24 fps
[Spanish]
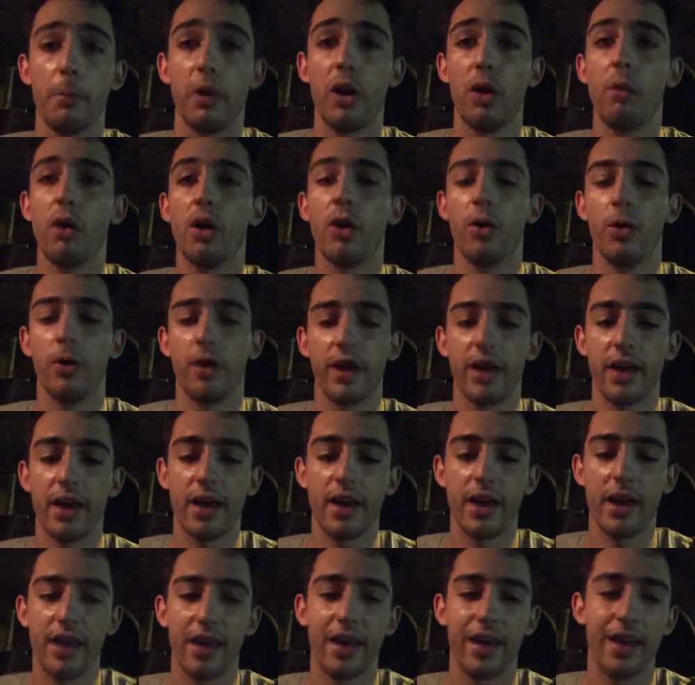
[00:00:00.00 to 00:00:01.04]
Pero bueno,
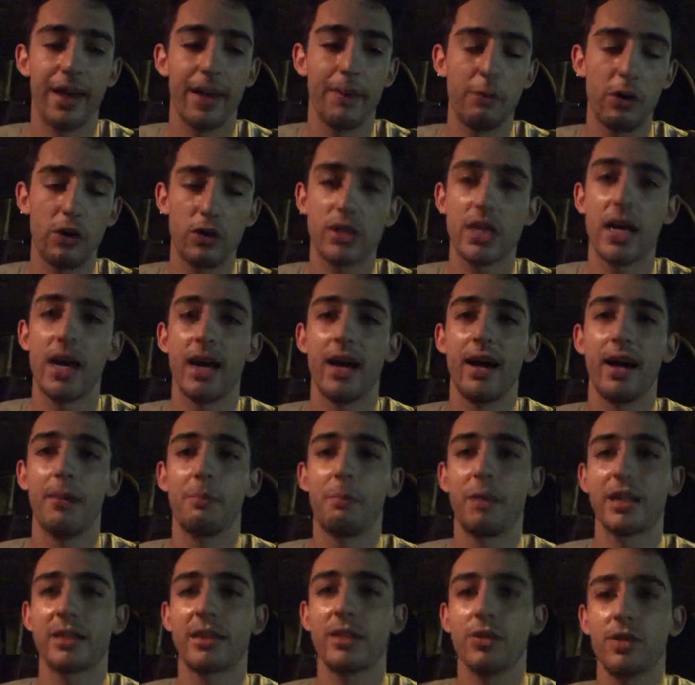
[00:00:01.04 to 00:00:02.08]
eh, vamos
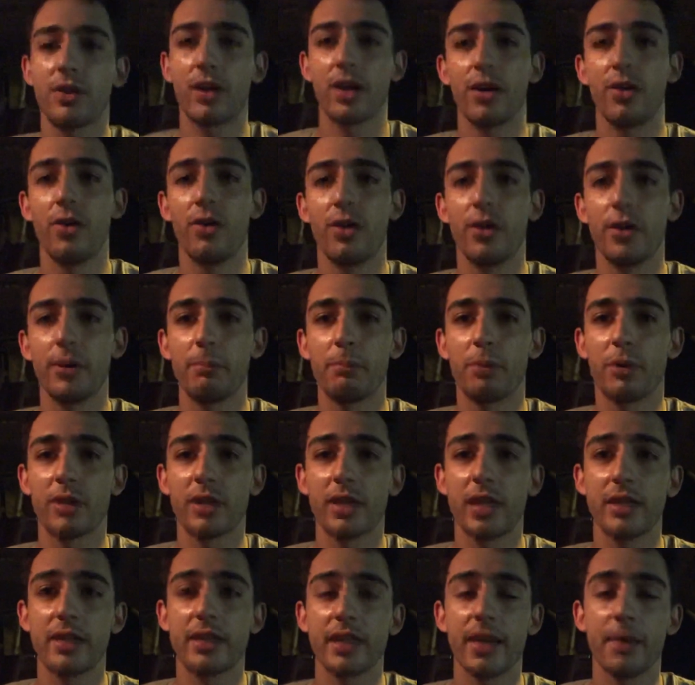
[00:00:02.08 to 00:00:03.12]
al partido, que es lo
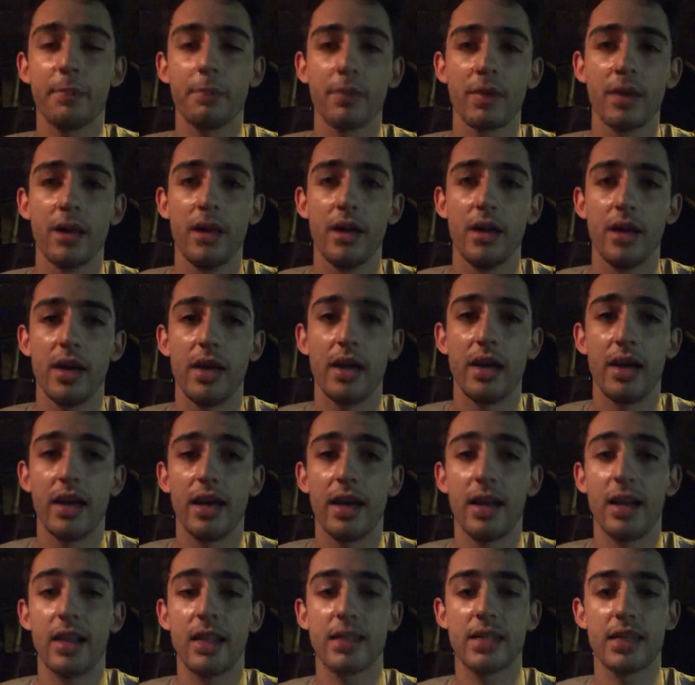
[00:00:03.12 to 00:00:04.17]
importante. Eh,
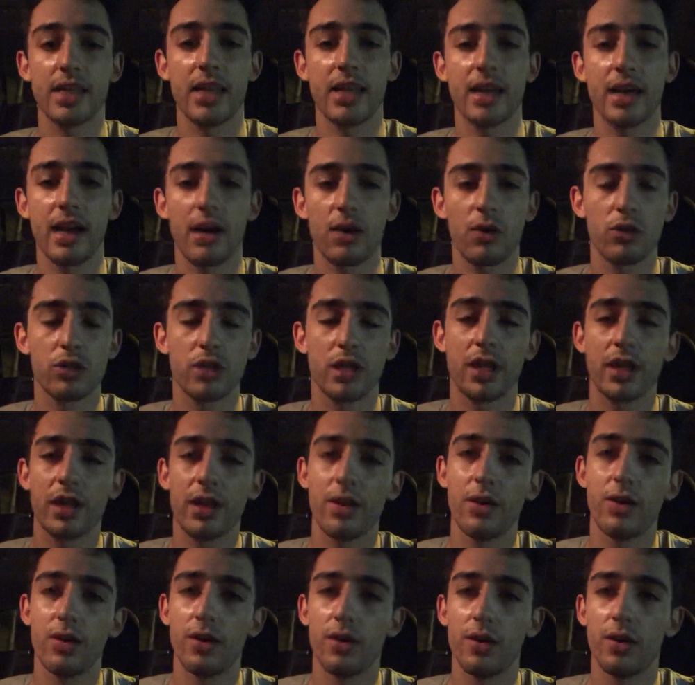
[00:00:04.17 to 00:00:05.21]
el Elche ha
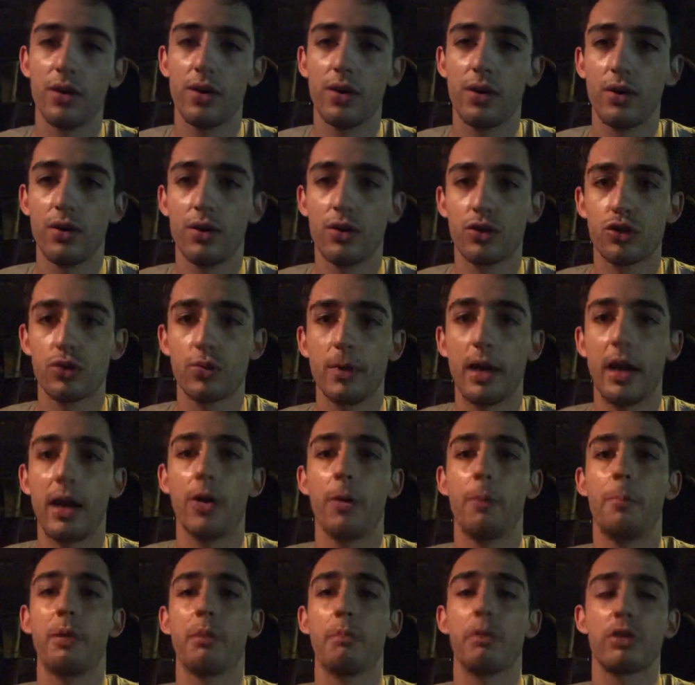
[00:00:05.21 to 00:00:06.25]
conseguido sumar
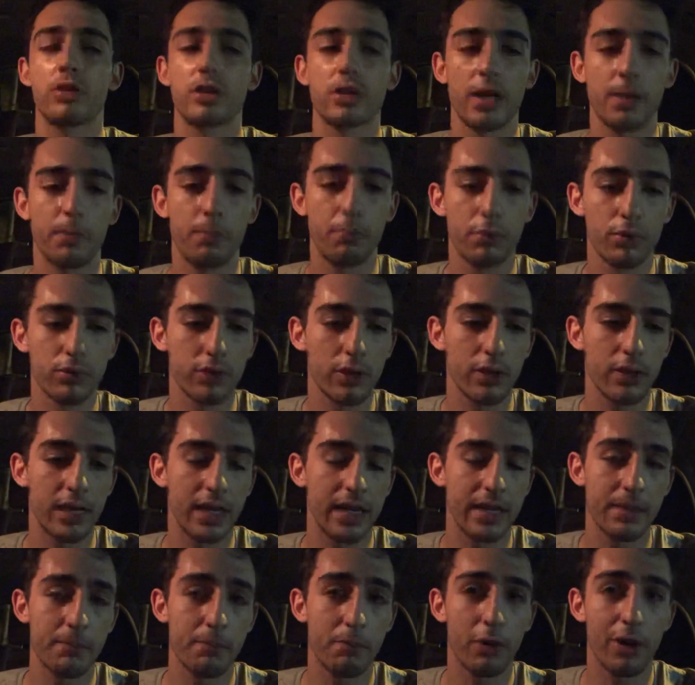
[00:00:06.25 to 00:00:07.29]
los primeros tres puntos de
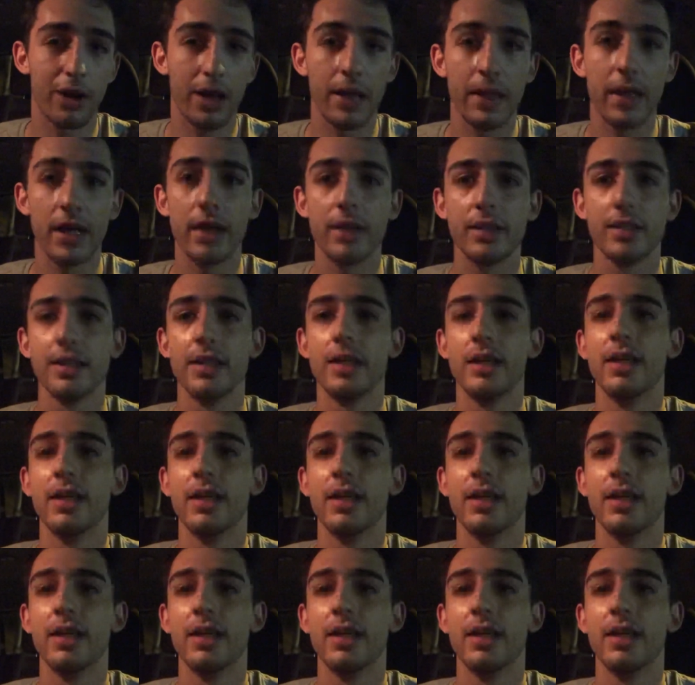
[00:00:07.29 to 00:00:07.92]
la temporada.